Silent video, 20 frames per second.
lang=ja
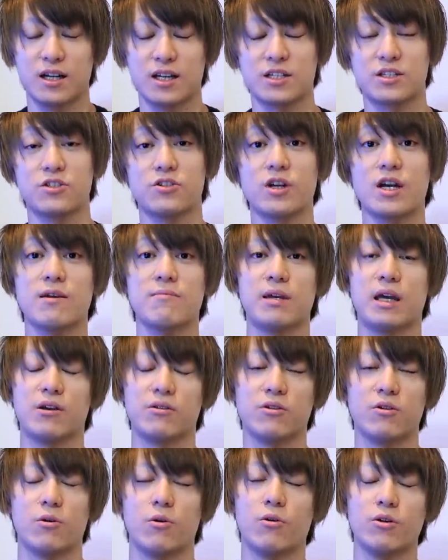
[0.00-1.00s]

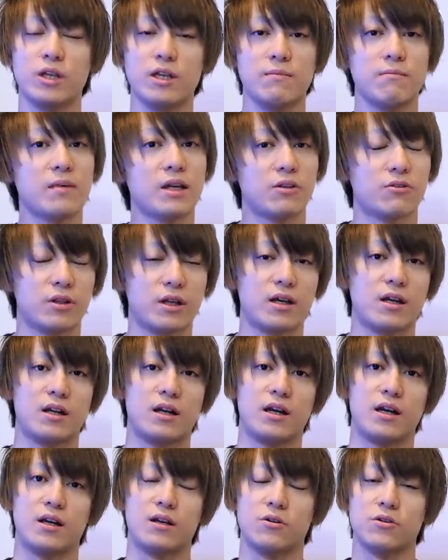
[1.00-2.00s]
ラッシュゲーミングのごにんめのね、
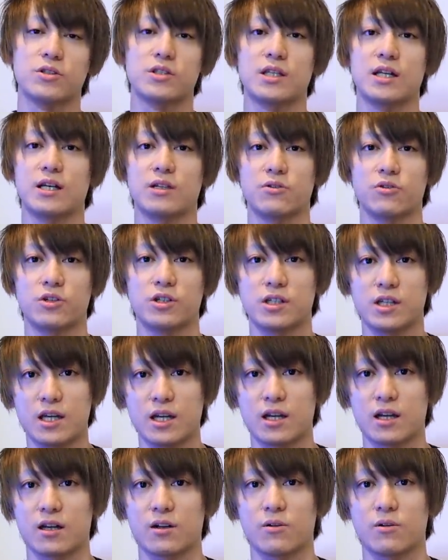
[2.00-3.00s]
えー、ロスターとし
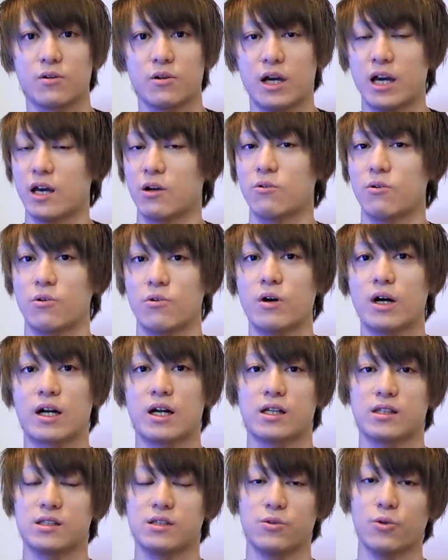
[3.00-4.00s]
て、えー、今後は
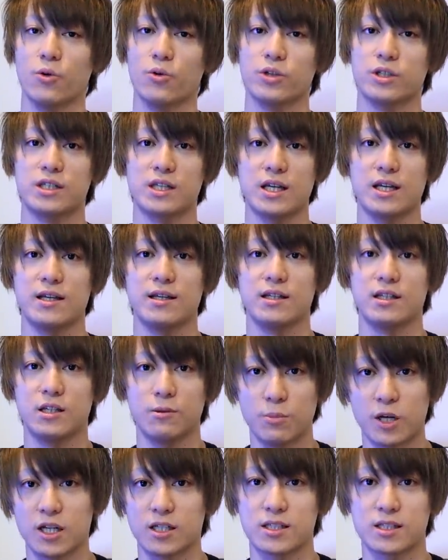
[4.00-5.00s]
活動してい
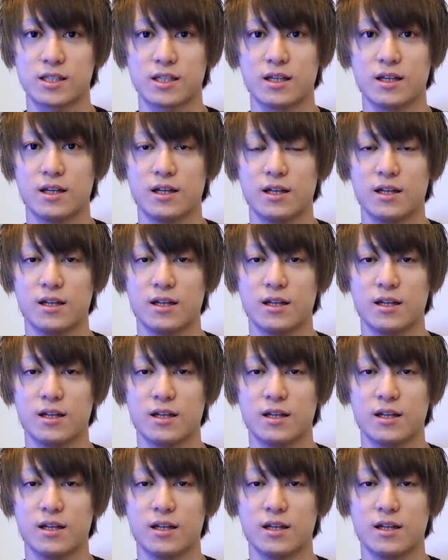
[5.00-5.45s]
きます。